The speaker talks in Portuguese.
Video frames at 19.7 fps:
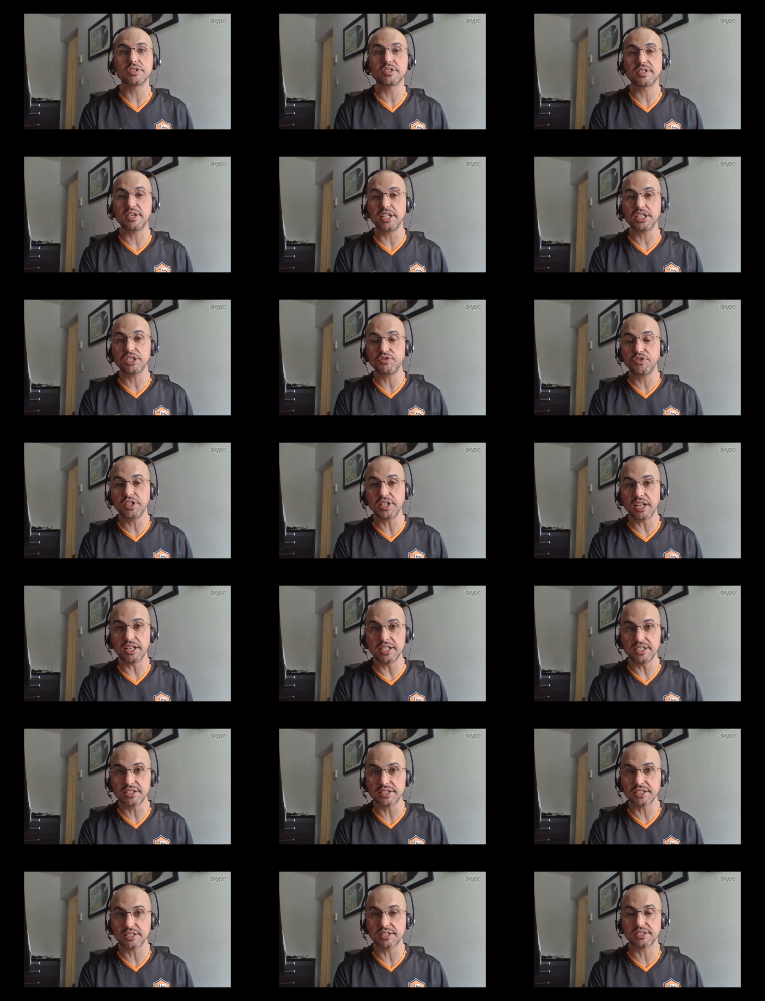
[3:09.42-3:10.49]
os três
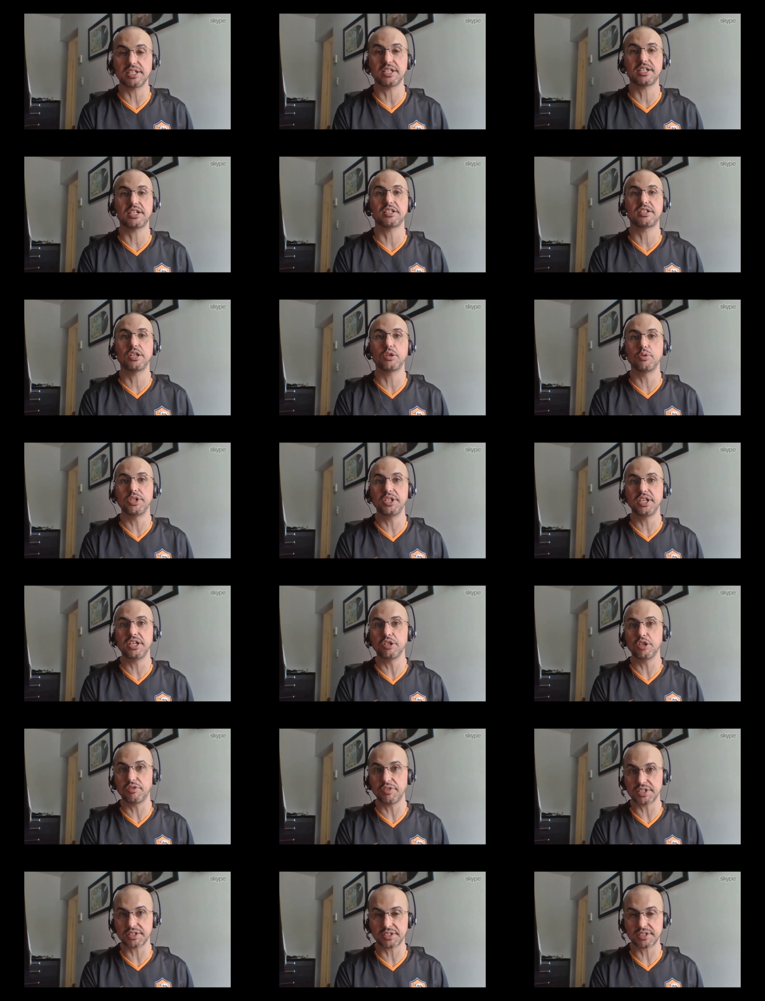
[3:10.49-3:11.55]
finalistas da categoria
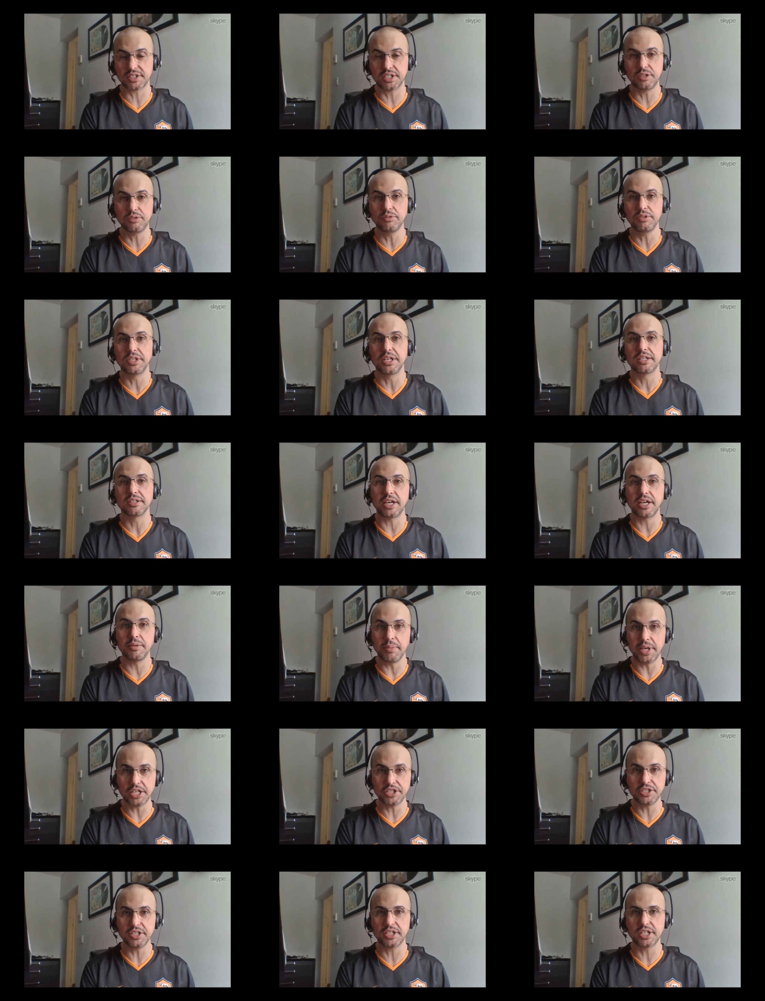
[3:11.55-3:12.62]
Inovação da
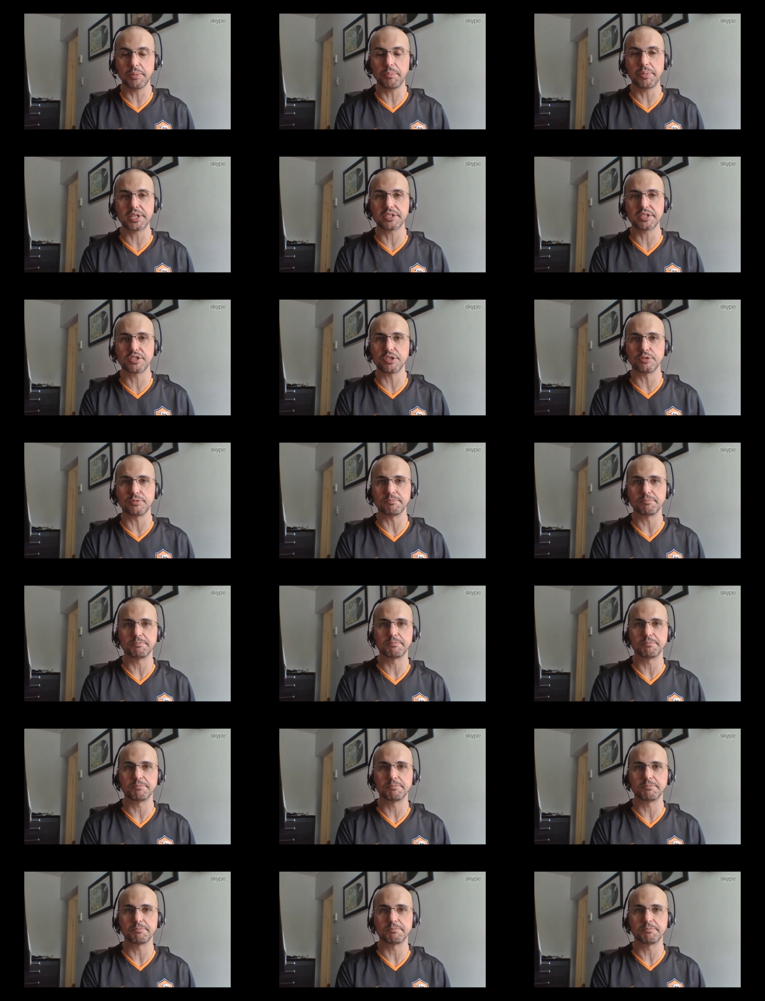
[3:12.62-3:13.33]
Imagine Cup Brasil.